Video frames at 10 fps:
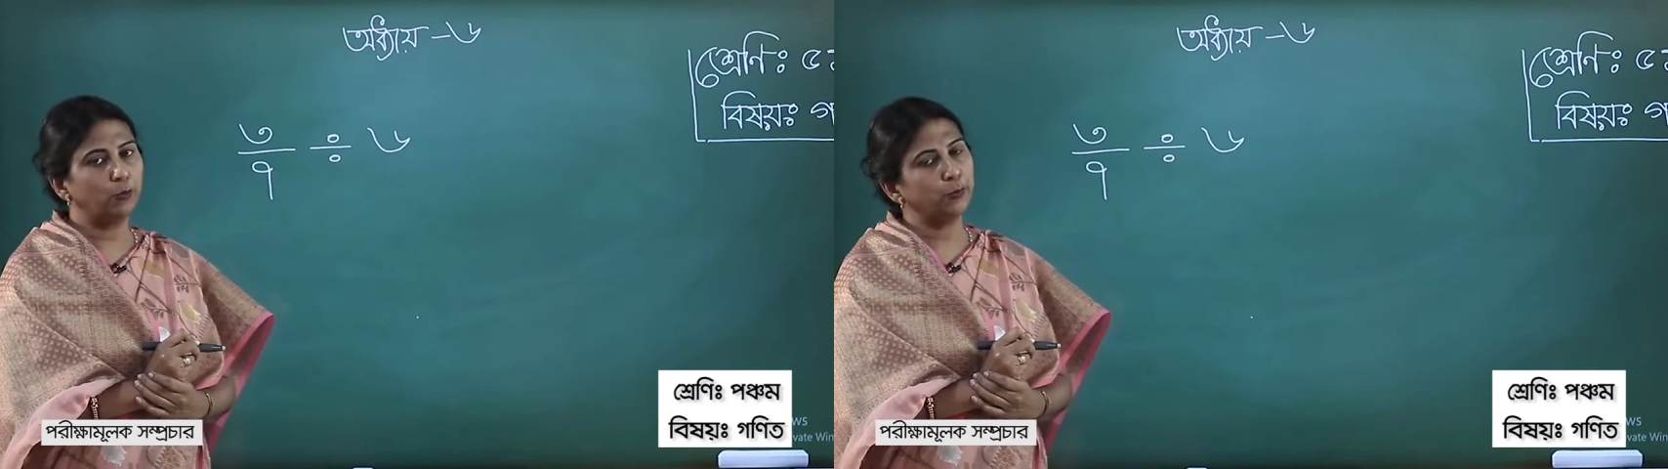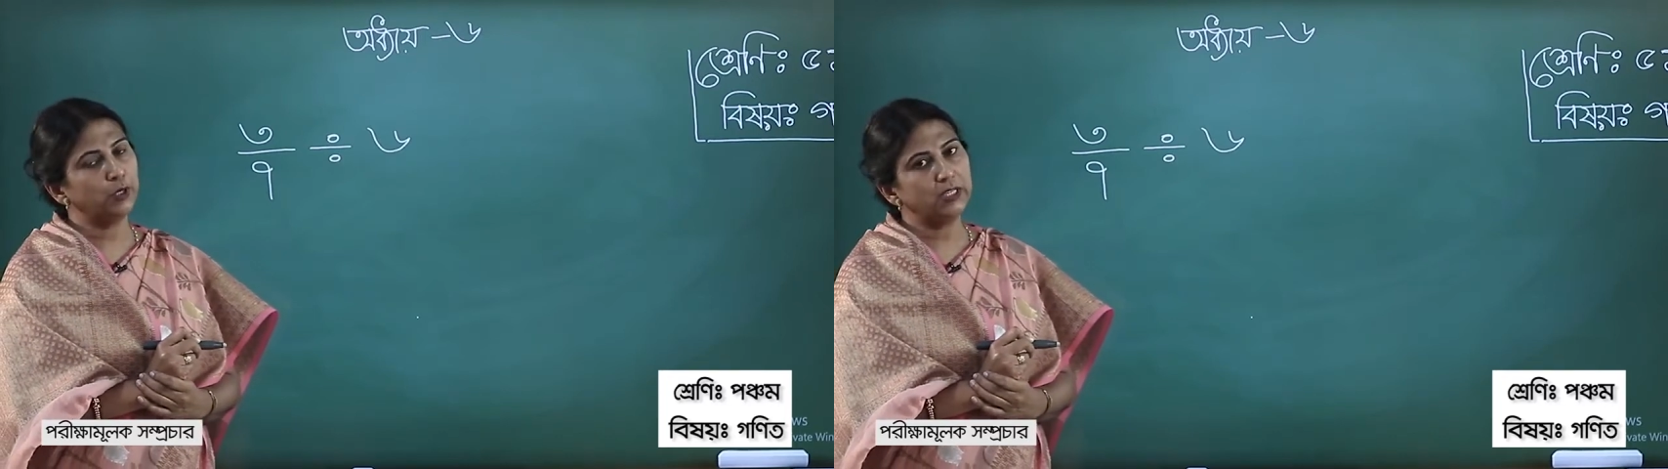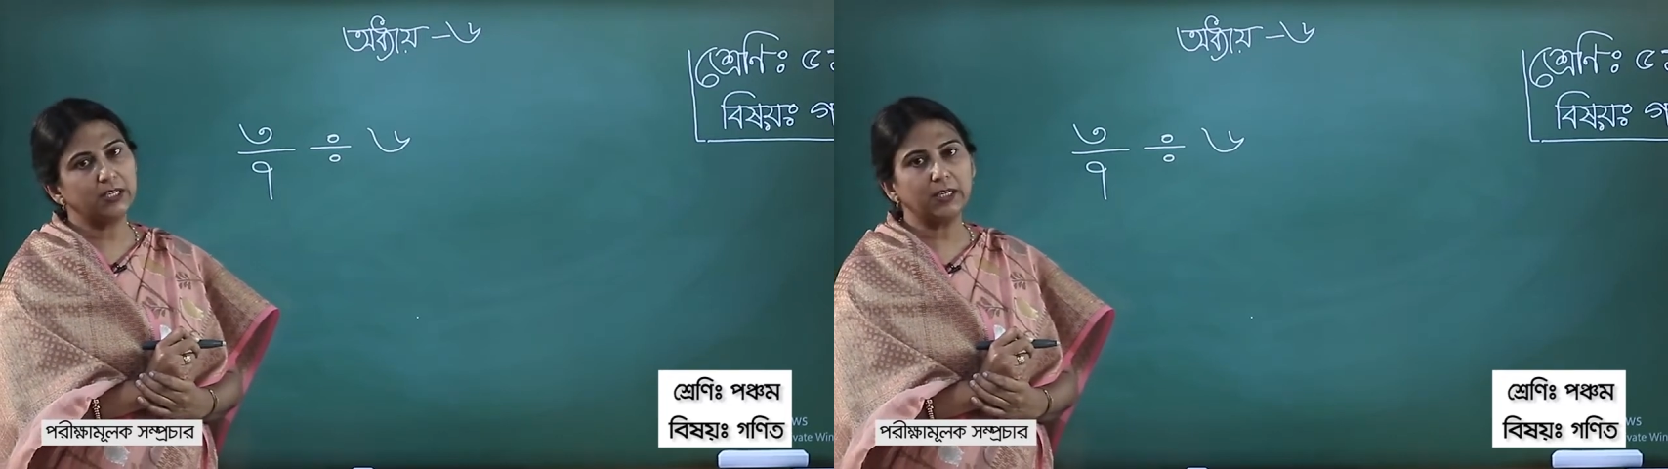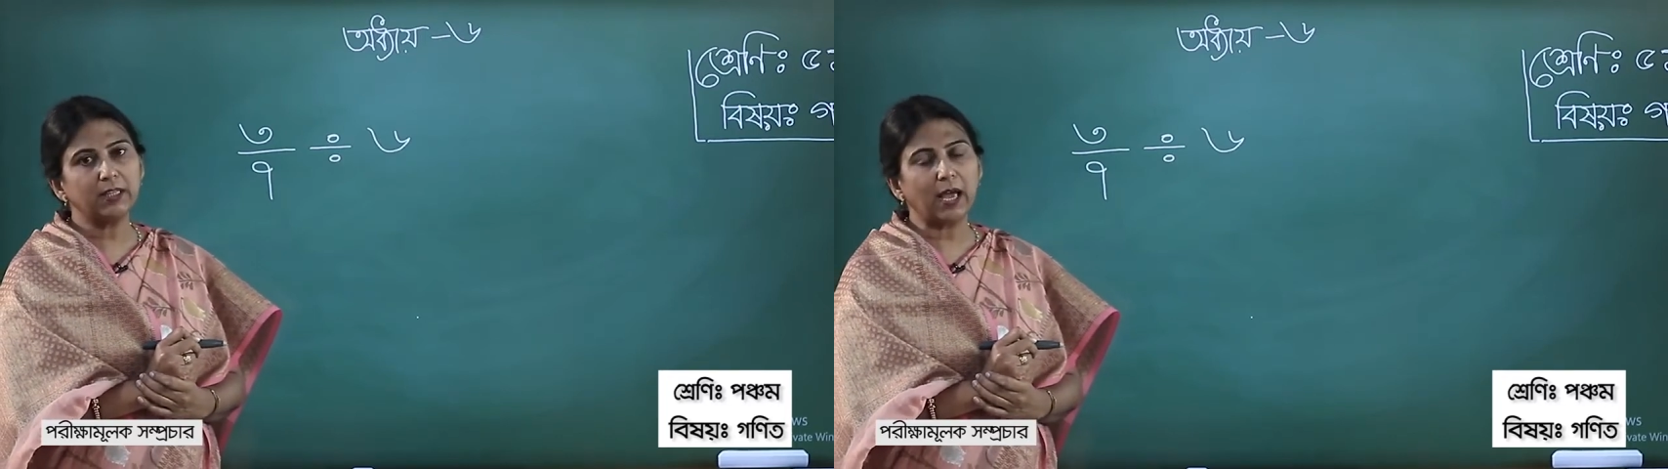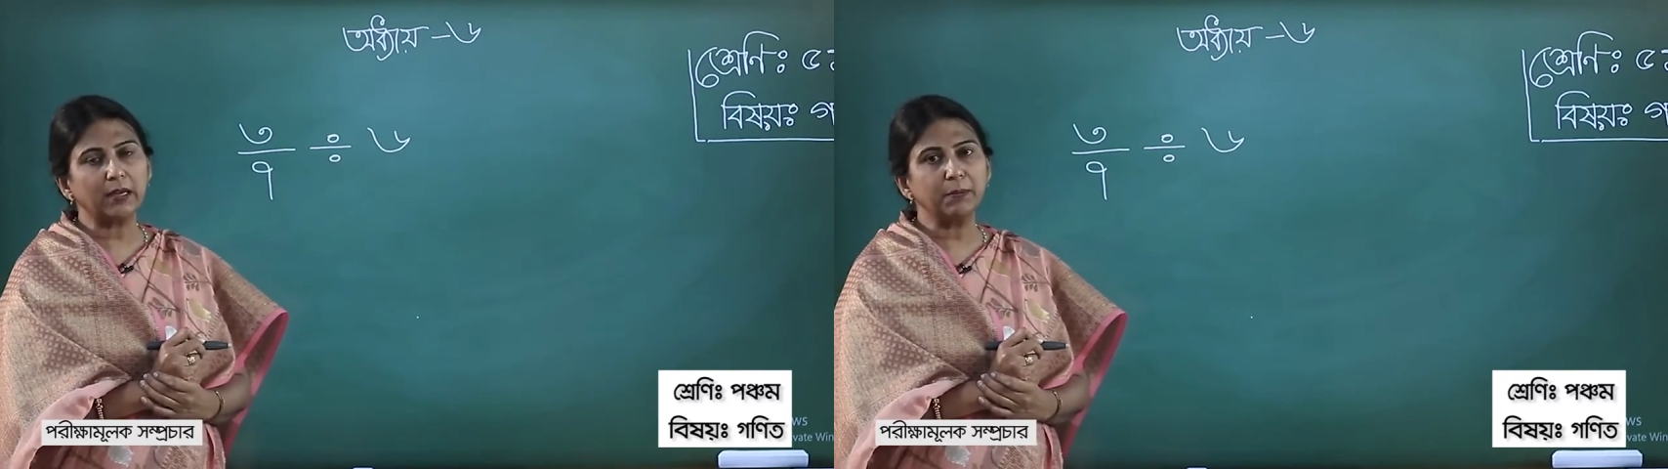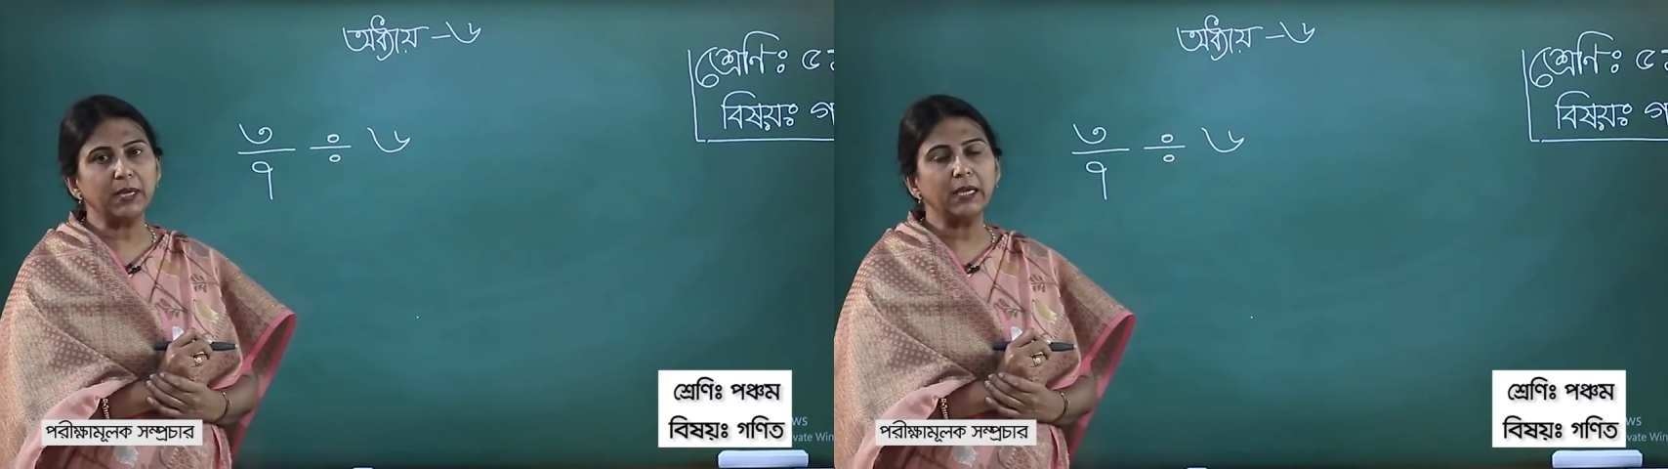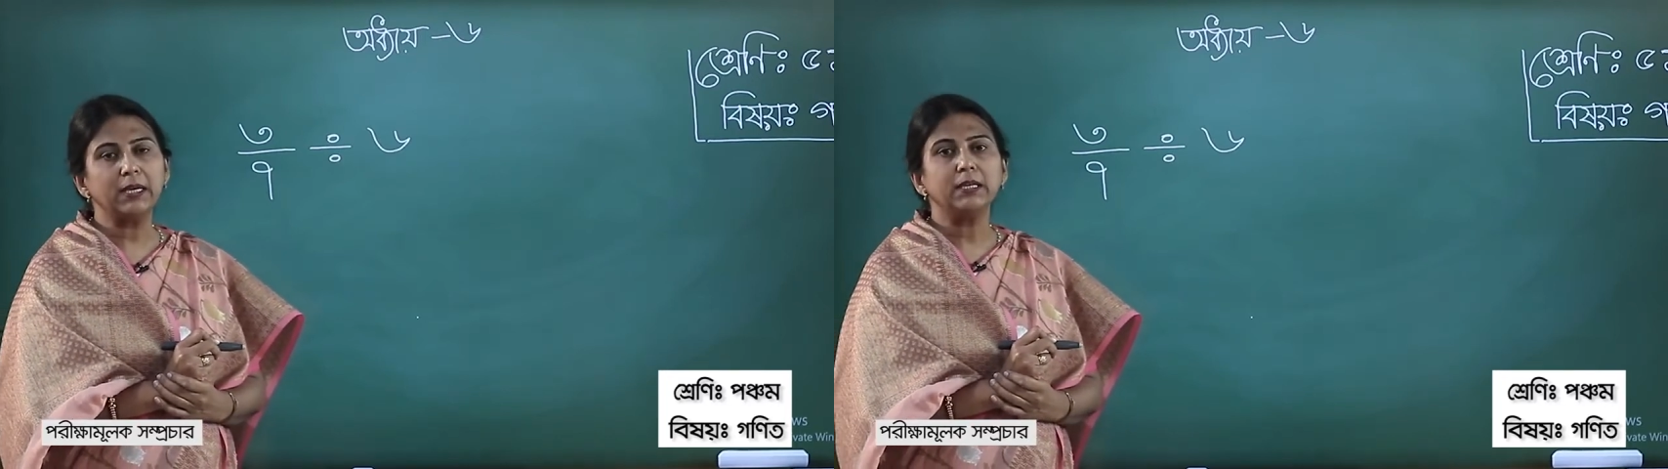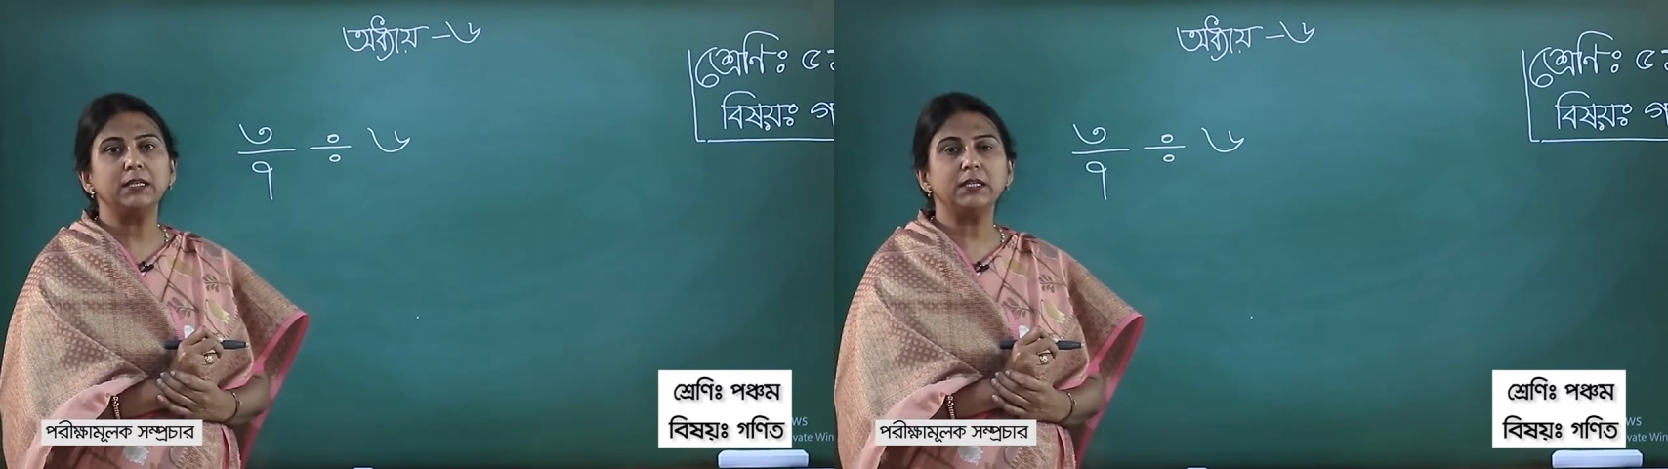ওপরে ঠিকই থাকবে
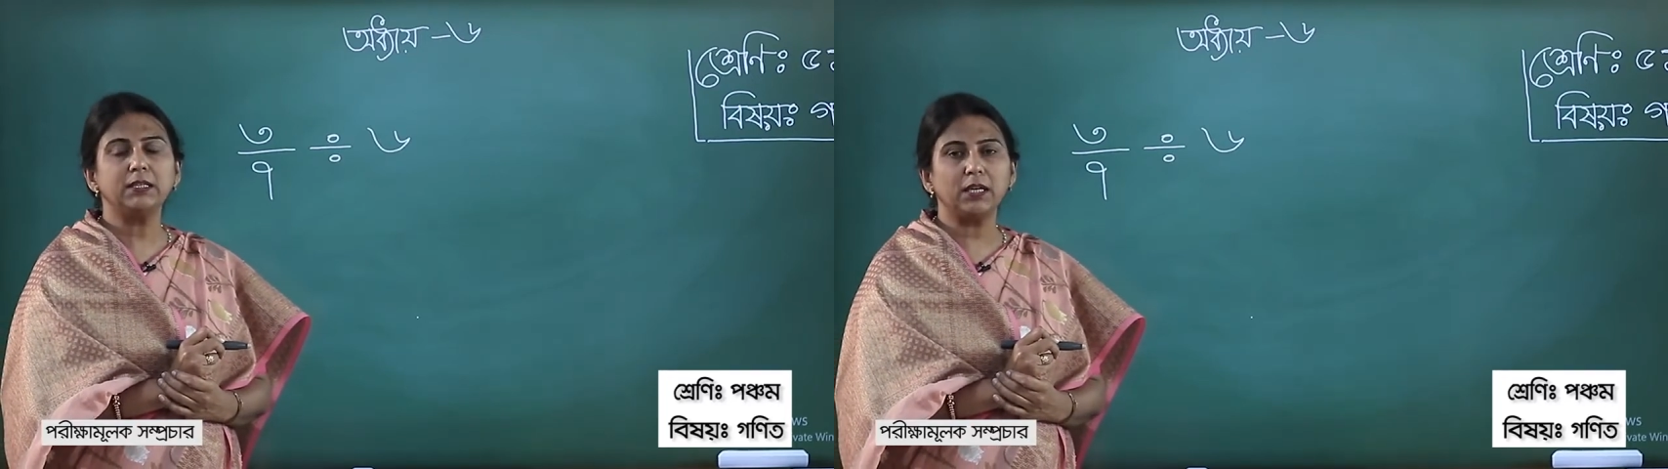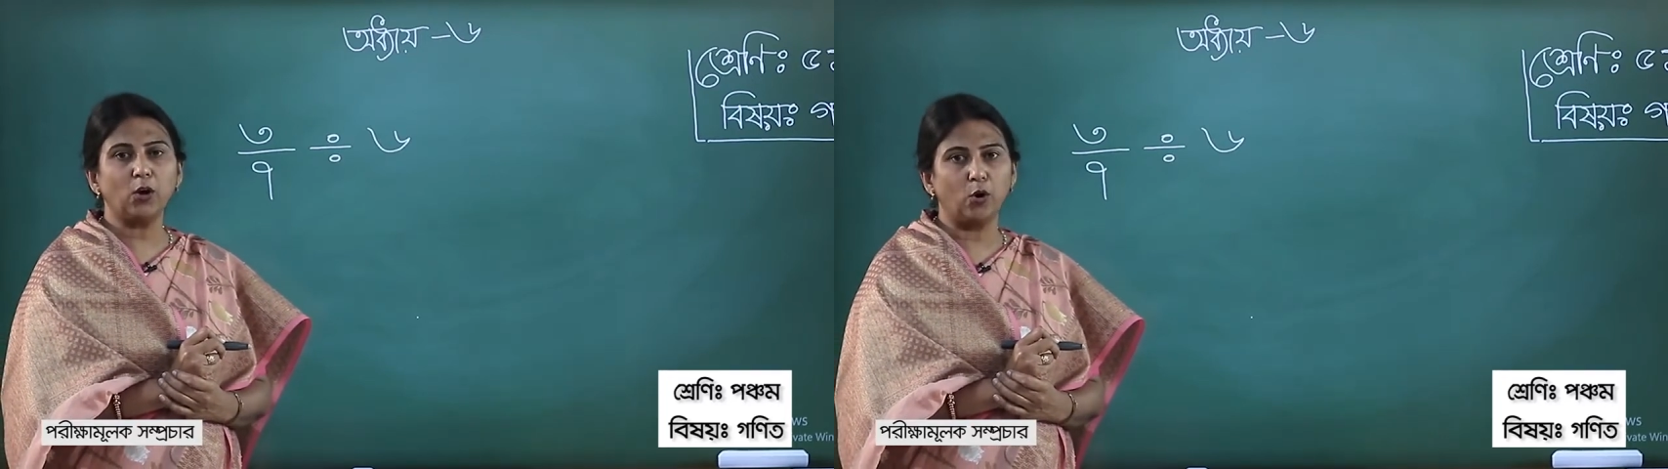নিচে